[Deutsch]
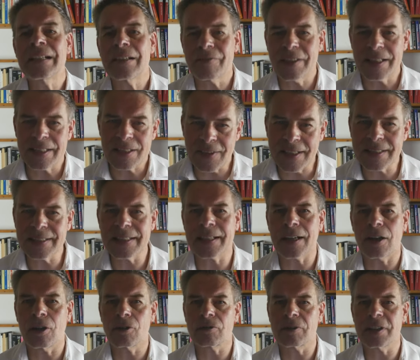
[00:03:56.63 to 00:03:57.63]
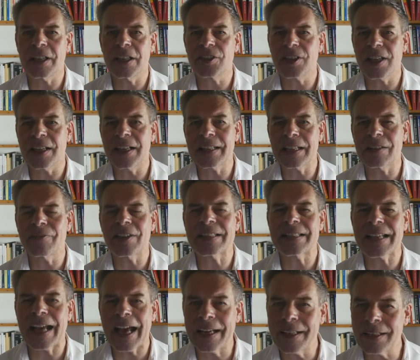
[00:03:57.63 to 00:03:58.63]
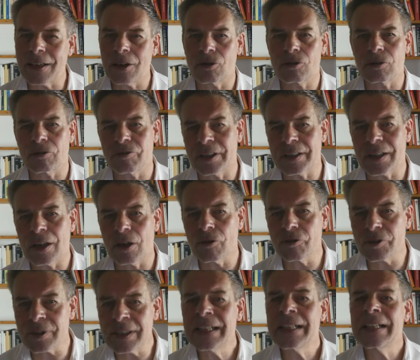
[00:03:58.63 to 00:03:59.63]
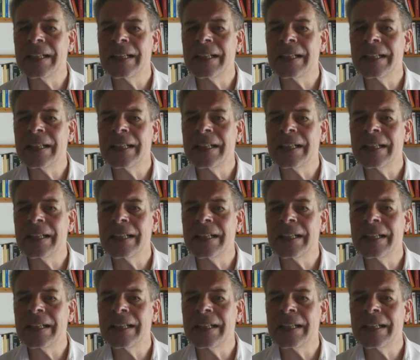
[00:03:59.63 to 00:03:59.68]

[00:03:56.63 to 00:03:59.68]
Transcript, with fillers: wenn 20 Autohersteller jeweils ein Auto verkaufen,